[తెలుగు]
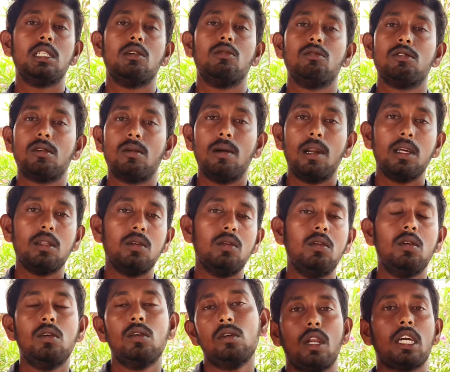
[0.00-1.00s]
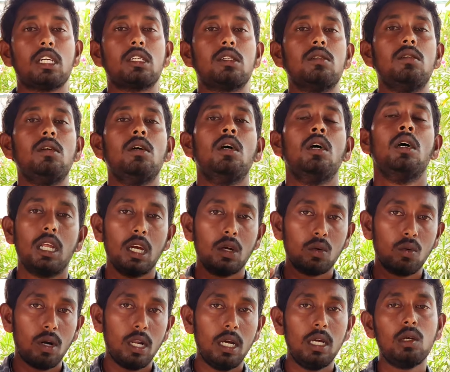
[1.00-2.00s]
చేయాల్సిన అవసరం లేదు సో నెక్స్ట్
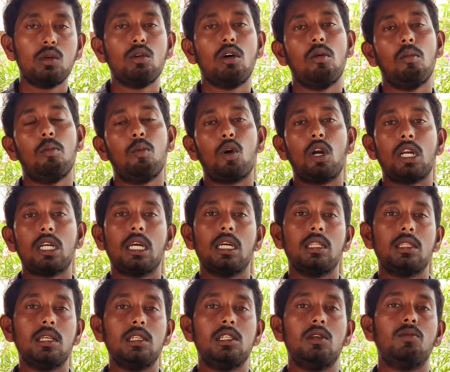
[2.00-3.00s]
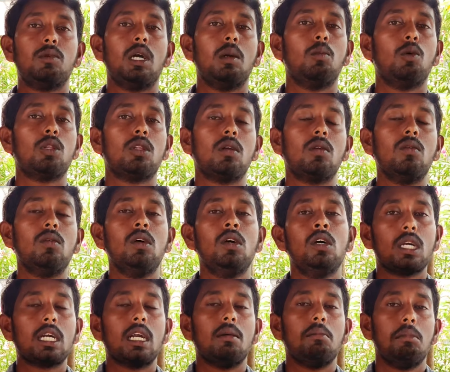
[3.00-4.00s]
నేను కూడా ఇంకో ప్రోడక్ట్ అయితే షిఫ్ట్ అయిపోతాను
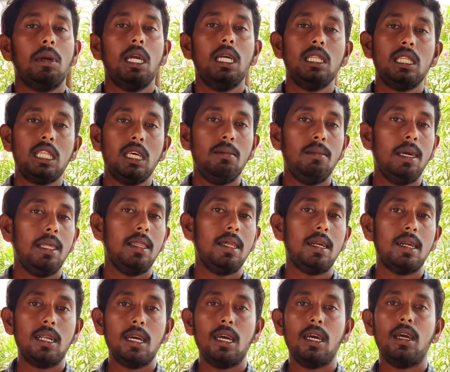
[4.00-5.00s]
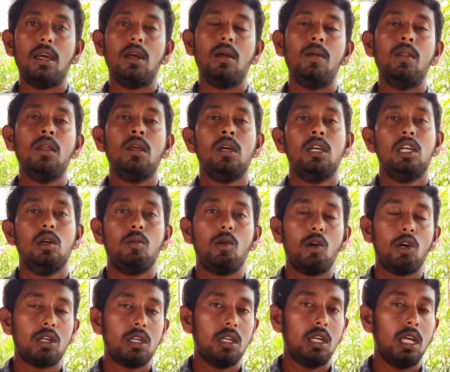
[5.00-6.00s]
సో ఇక్కడ మెయిన్ థీమ్ ఏంటంటే ఈ
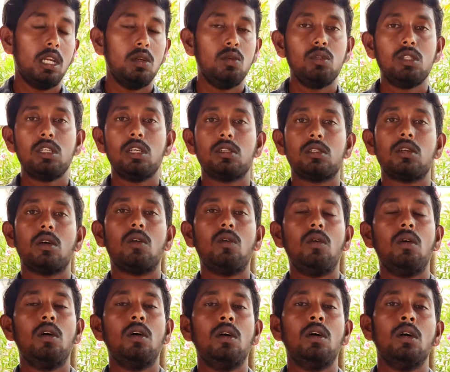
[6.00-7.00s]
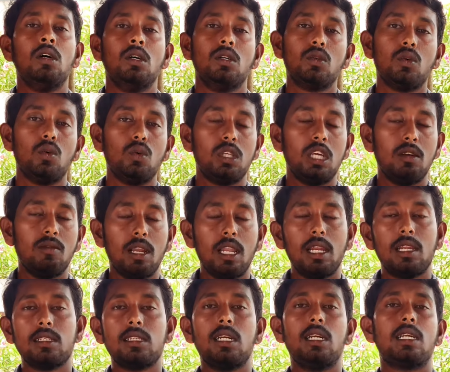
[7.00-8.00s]
ప్రోడక్ట్ నేను యూజ్ చేస్తాను సో
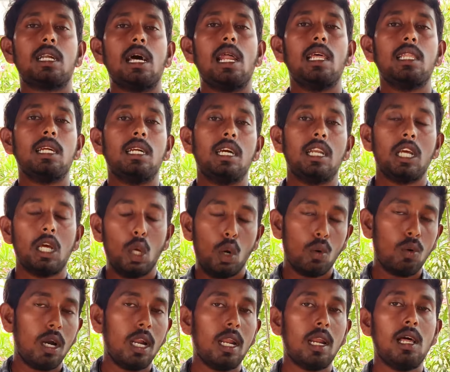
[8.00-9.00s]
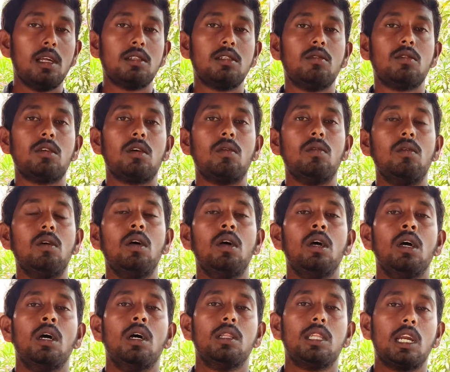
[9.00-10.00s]
దీనివల్ల రిజల్ట్ రాలేదంటే నేను ఒక్కడే లాస్ అవుతాను
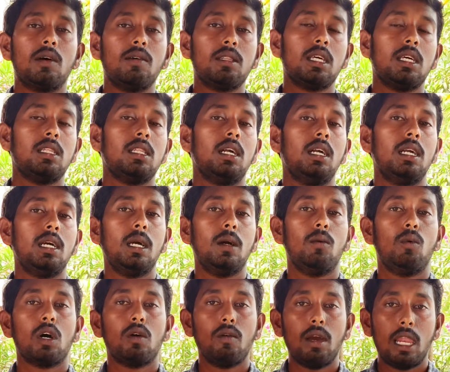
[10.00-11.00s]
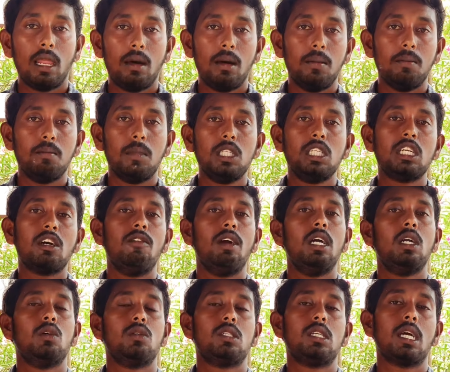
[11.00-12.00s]
తర్వాత ఏంటంటే ఒకవేళ మంచిగా
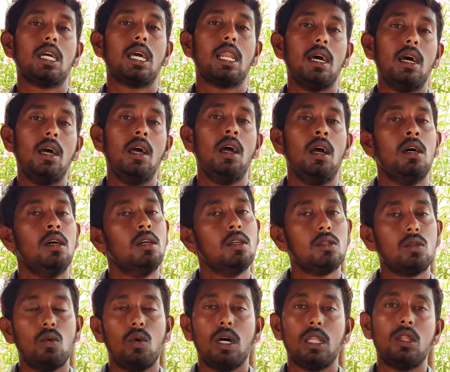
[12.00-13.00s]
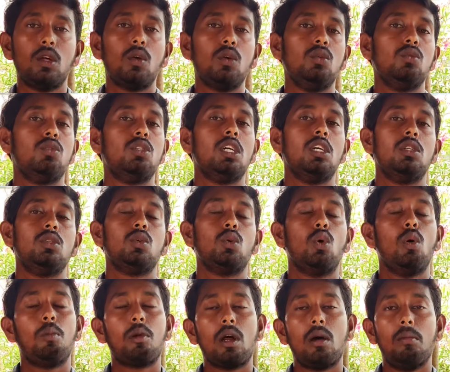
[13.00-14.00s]
వెయిట్ వస్తే కనుక సో అందరూ యూజ్ చేయొచ్చు
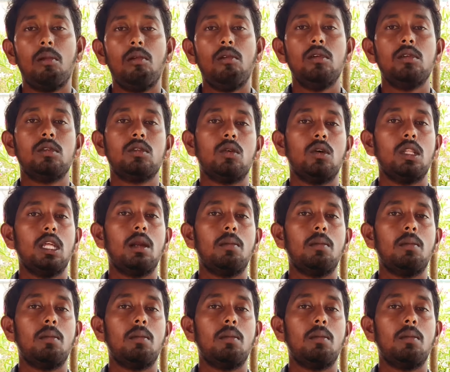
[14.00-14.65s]
నో ప్రాబ్లం సో